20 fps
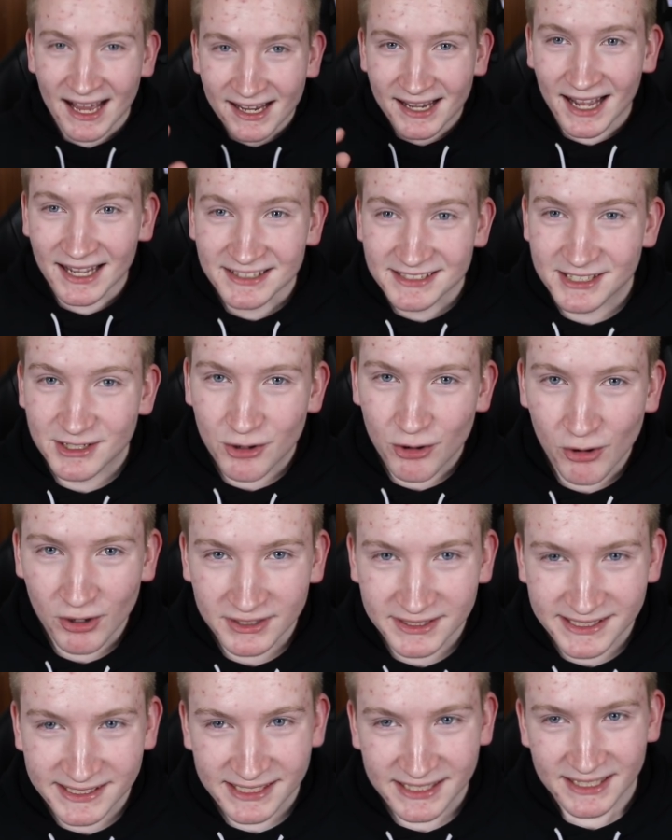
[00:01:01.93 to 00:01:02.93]
ja, ganz
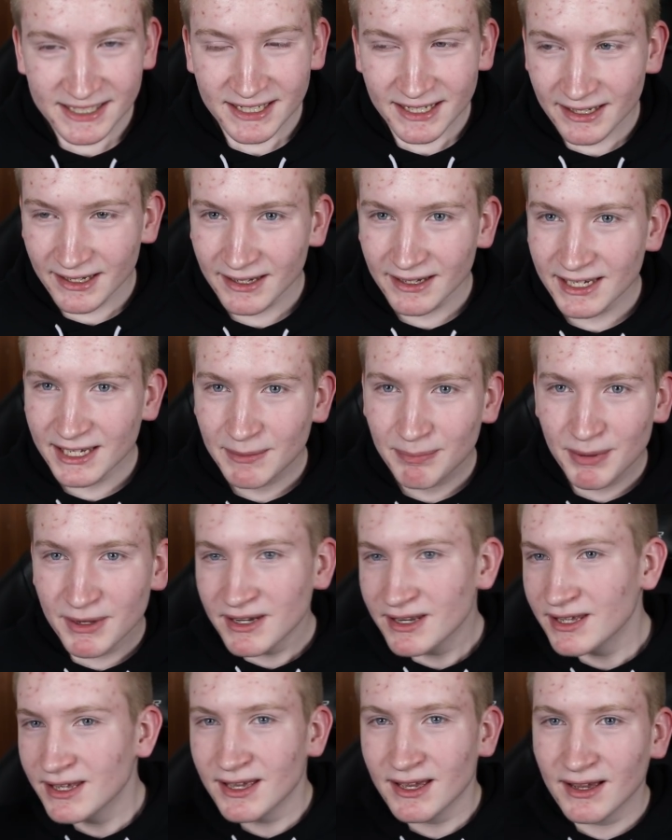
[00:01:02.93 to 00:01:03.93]
kurz, äh, ich
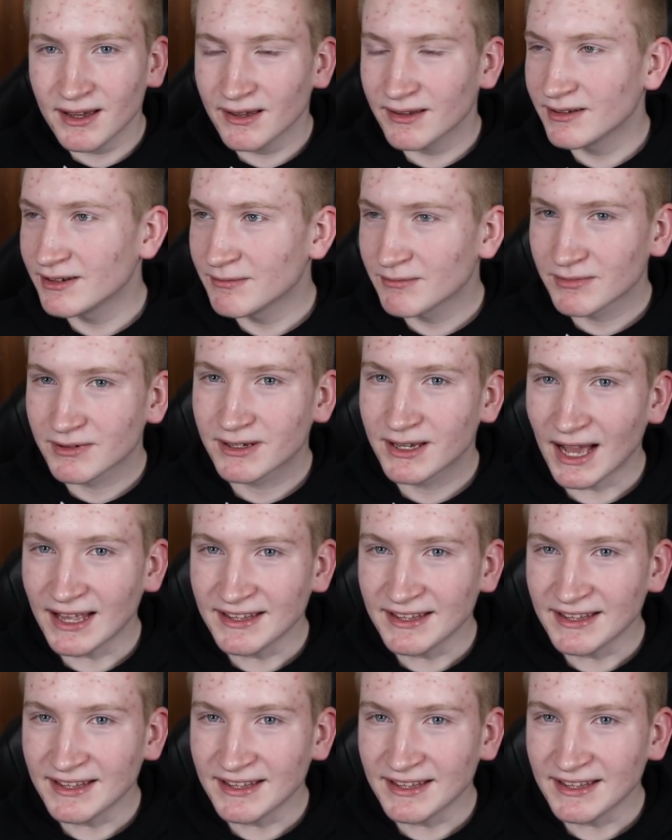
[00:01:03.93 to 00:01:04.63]
bin hier in einem